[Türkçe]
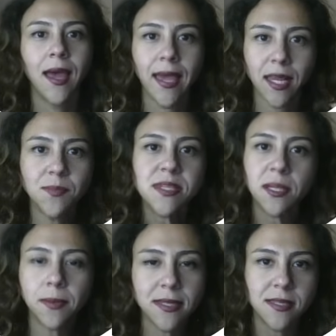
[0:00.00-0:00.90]
Elimizde
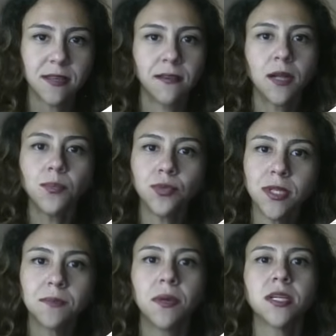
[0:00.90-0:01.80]
bir liste var. Bunu
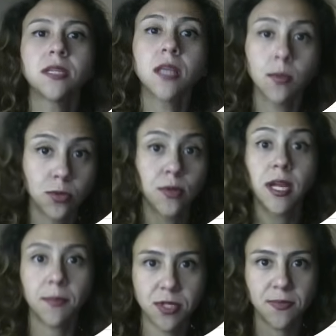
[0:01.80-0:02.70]
ilk başta tablo
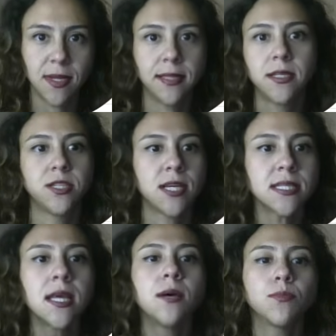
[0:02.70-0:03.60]
olarak biçimlendireceğiz.
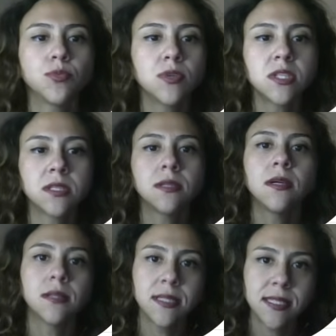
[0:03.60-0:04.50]
Bunun için
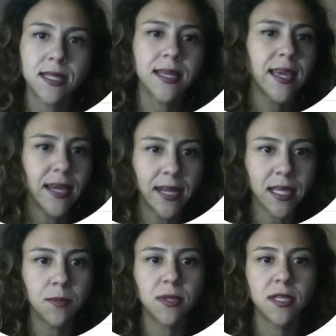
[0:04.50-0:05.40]
listedeki
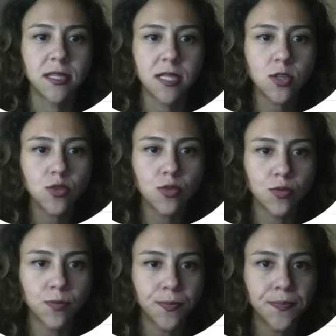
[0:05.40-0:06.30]
herhangi bir yeri
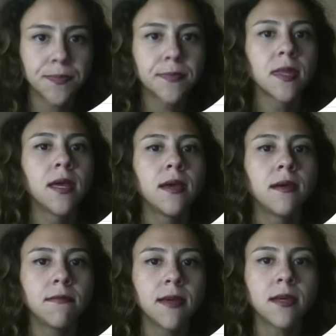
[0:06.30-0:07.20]
seçiyorum.
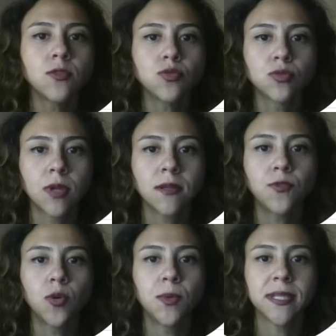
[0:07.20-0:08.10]
Ve şuradan
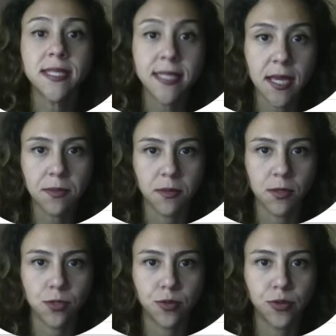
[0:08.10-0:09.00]
Format as Table'a
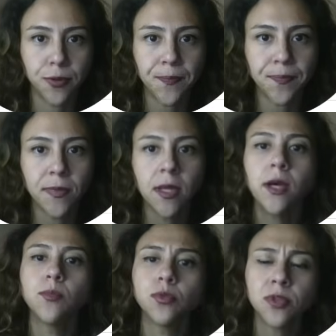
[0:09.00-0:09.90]
basıyorum.
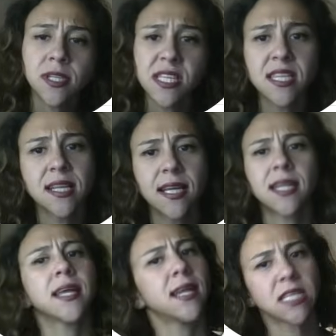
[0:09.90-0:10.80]
Buradaki seçeneklerden
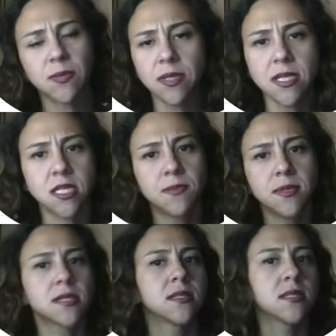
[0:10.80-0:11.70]
herhangi birini
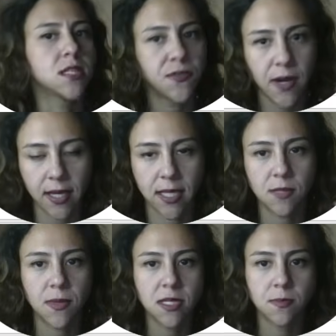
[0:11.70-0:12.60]
seçebilirsiniz. Hiç fark
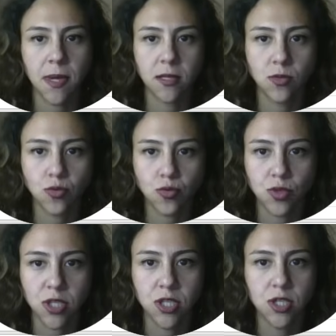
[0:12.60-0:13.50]
etmez. Ben şunu
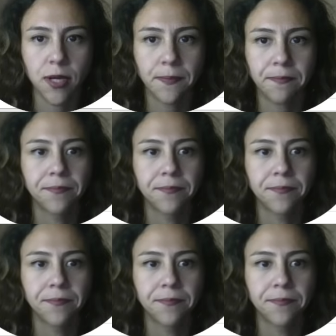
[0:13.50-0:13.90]
seçeceğim.